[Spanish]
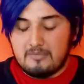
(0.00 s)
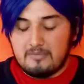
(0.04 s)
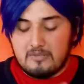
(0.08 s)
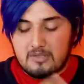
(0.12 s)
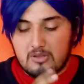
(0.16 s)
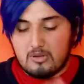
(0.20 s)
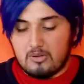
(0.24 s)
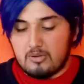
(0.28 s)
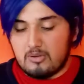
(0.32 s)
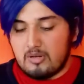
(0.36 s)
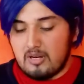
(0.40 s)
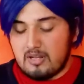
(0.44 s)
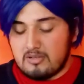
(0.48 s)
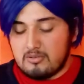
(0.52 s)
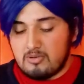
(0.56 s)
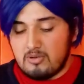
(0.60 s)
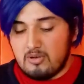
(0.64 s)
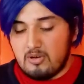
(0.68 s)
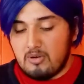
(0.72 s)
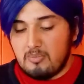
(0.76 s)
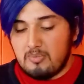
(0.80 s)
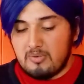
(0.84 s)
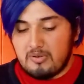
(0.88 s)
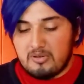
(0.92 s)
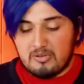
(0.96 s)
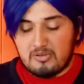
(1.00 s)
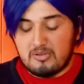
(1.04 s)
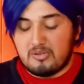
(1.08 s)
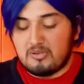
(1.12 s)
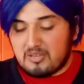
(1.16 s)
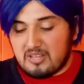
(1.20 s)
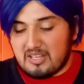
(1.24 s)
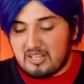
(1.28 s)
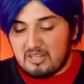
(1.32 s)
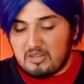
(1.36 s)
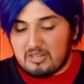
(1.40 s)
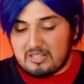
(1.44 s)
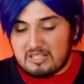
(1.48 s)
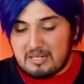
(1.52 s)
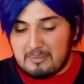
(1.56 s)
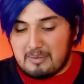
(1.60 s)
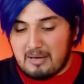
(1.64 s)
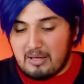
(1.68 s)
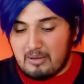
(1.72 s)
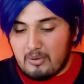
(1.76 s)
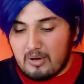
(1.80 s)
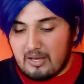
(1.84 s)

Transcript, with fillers: solo lo ayudó, pero solo se quedó atrapado